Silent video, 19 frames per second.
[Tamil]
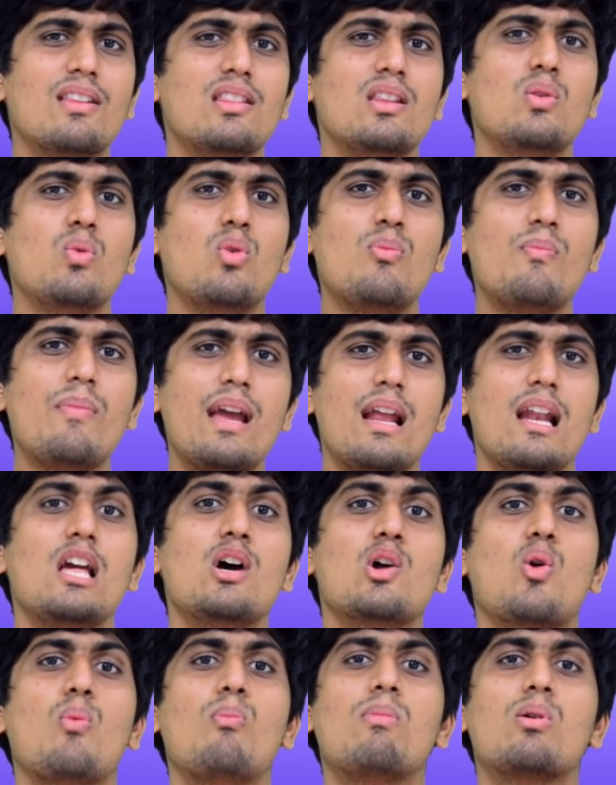வந்து உண்மையிலேயே
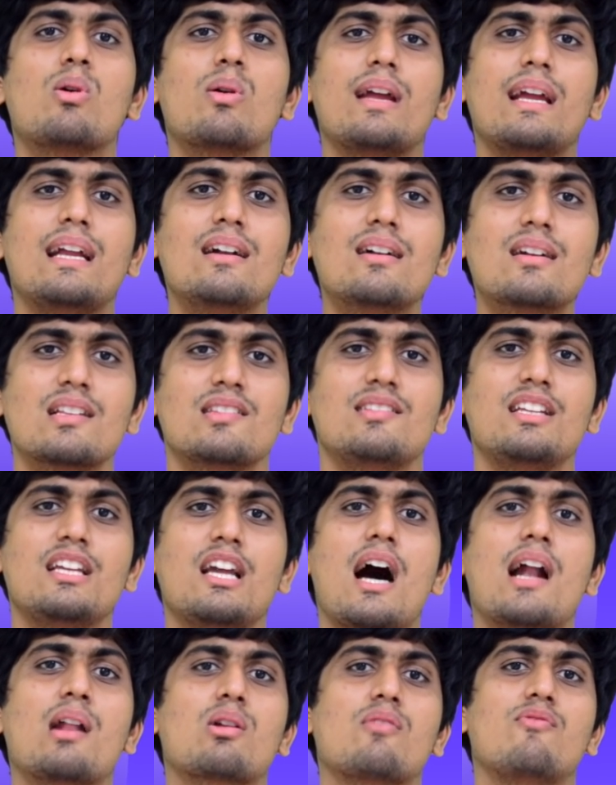ரொம்ப ஒரு
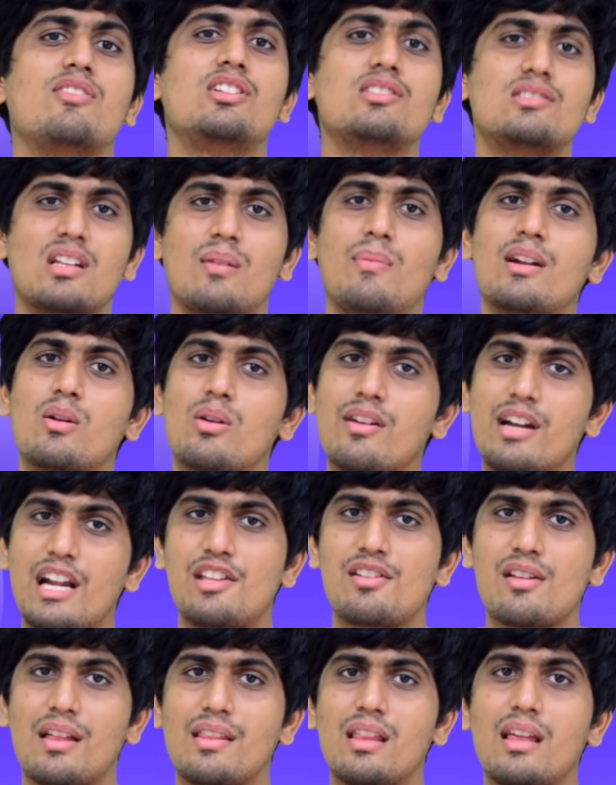இன்ட்ரெஸ்டிங்கான ஒரு விசித்திரமான ஒரு
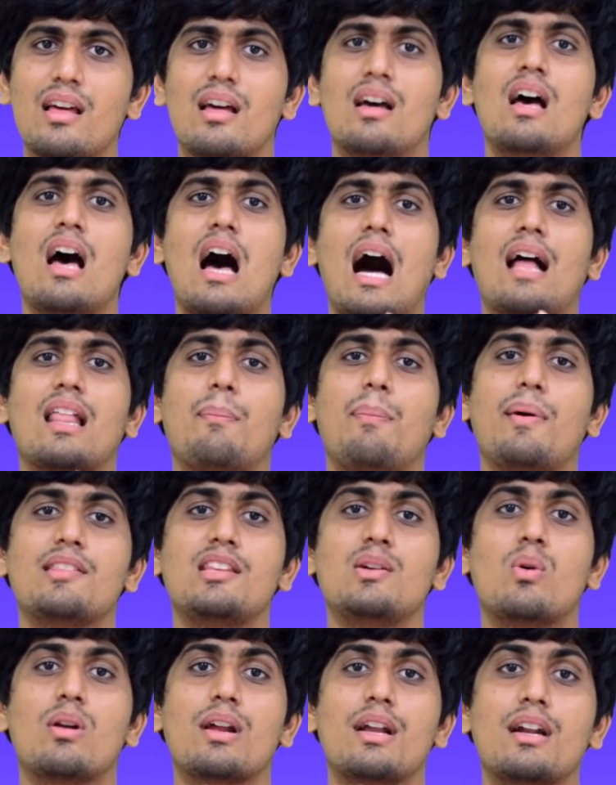ஃபீச்சர் அது அதை
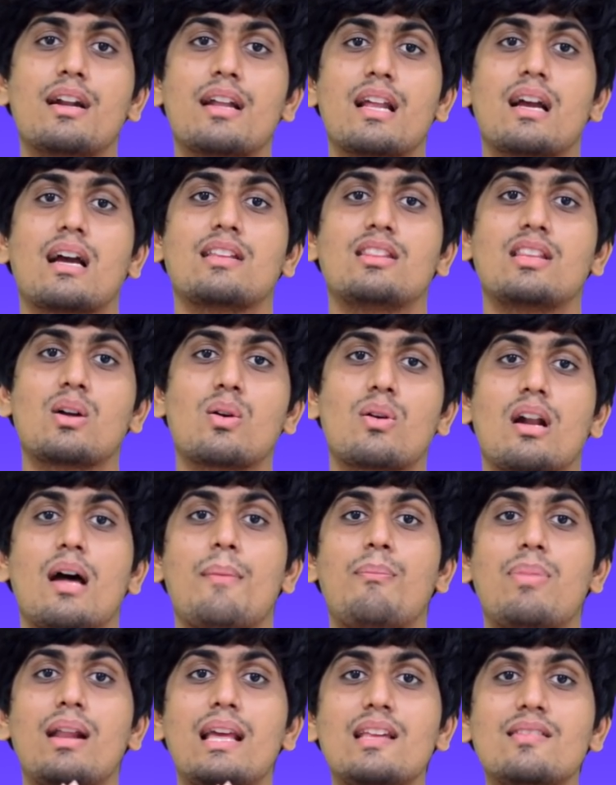பற்றி உங்களுக்கு இன்னும் நிறைய கற்றுக்கணும்னா
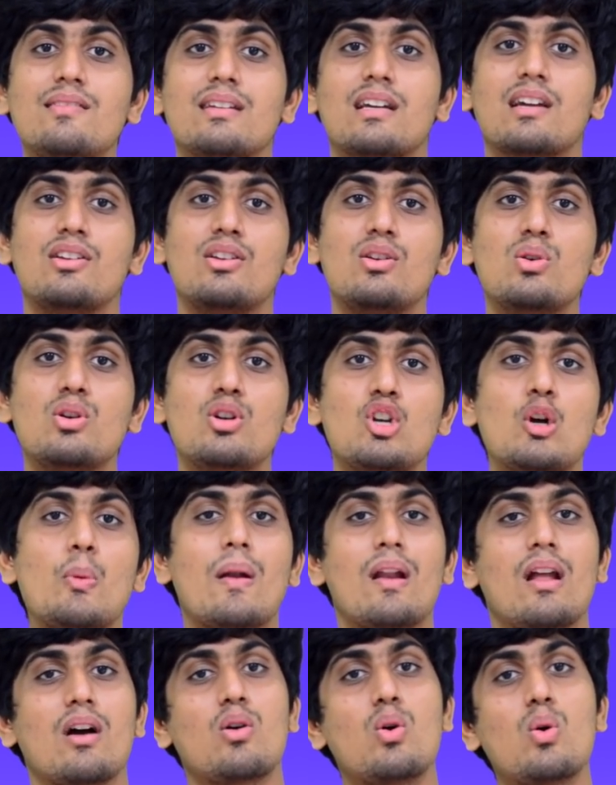ப்ளீஸ் நீங்கள் யூடியூப்
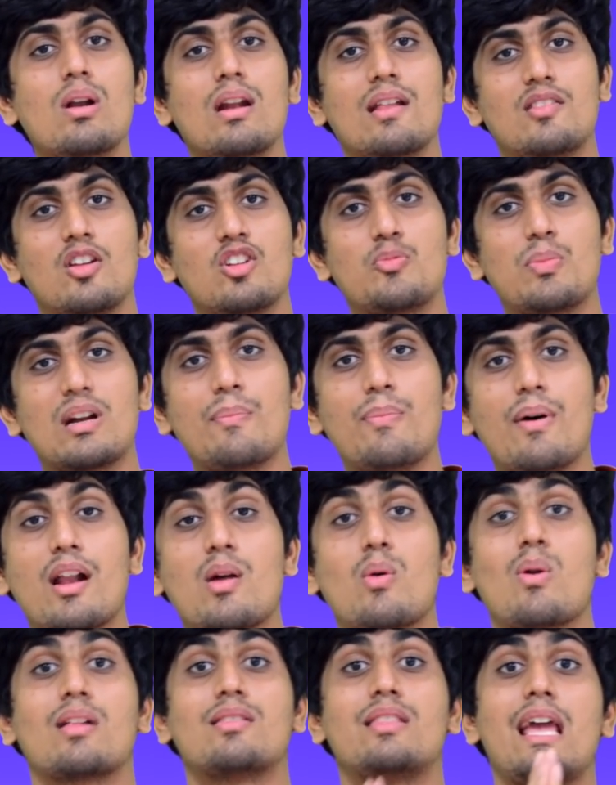இல்லை கூகுளில் சர்ச் பண்ணி
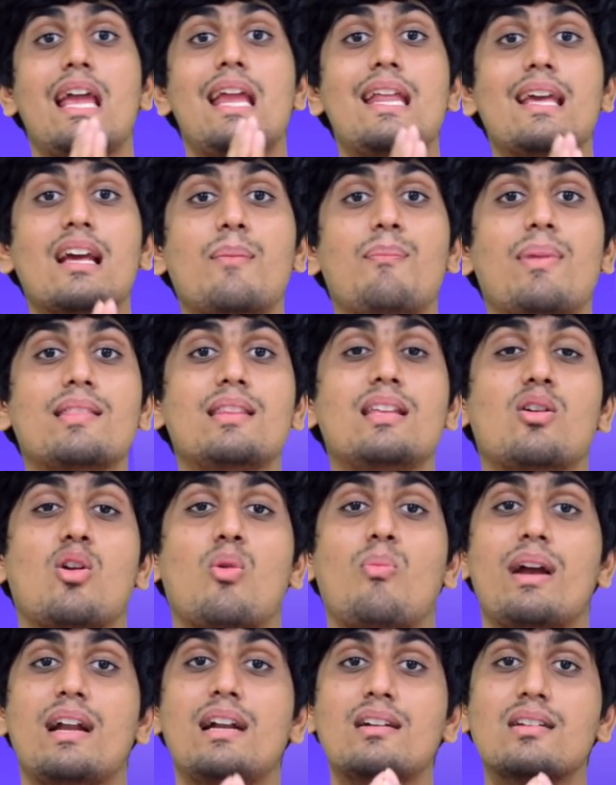பாருங்கள் உங்களுக்கு தேனிகள் பற்றி
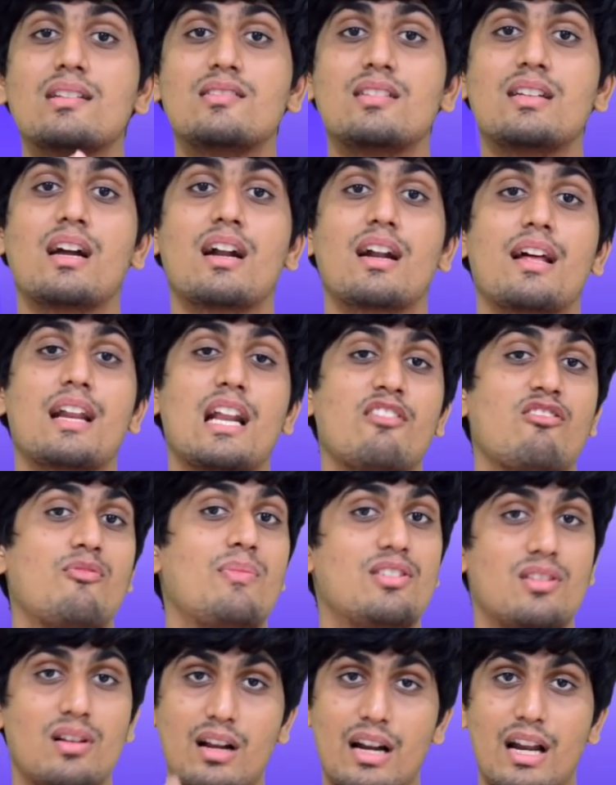ரொம்ப இன்ட்ரெஸ்டிங்கான நிறைய
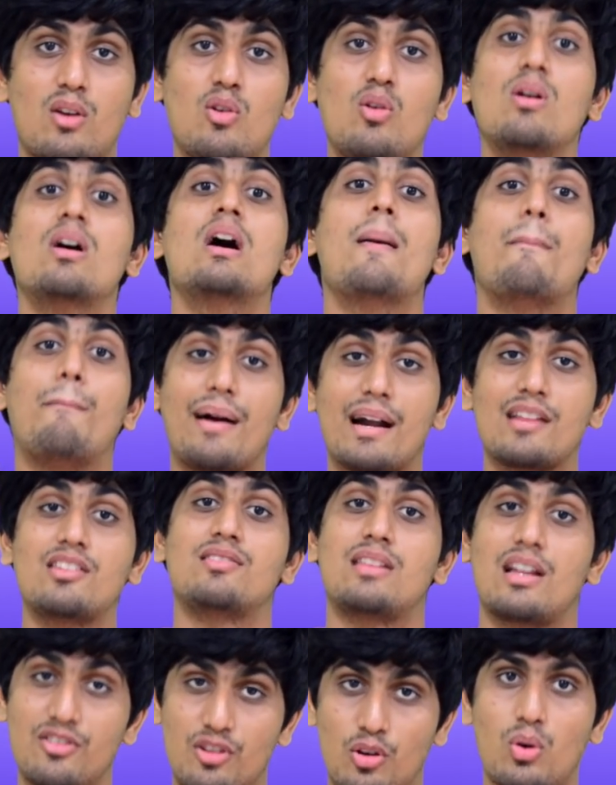இன்ஃபர்மேஷன் கிடைக்கும் படித்து
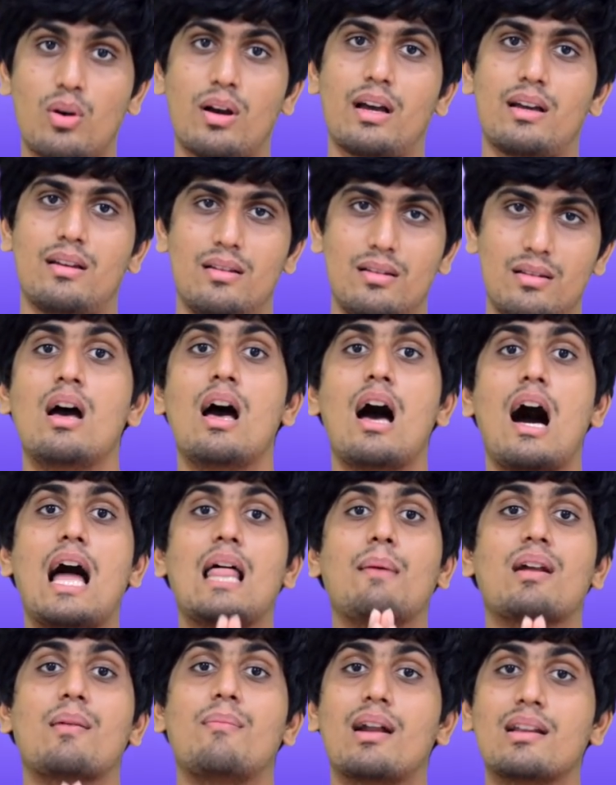தெரிஞ்சுக்கோங்க
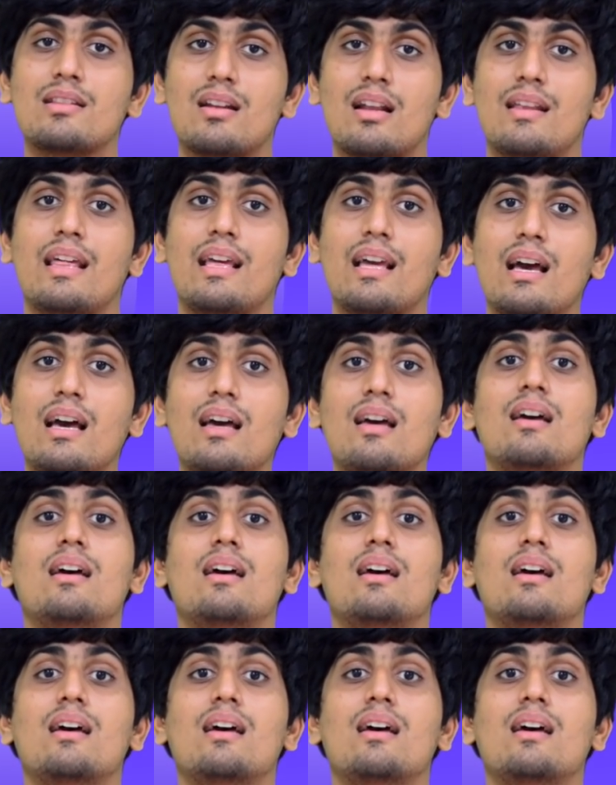அது மாதிரி மறந்துடாதீங்க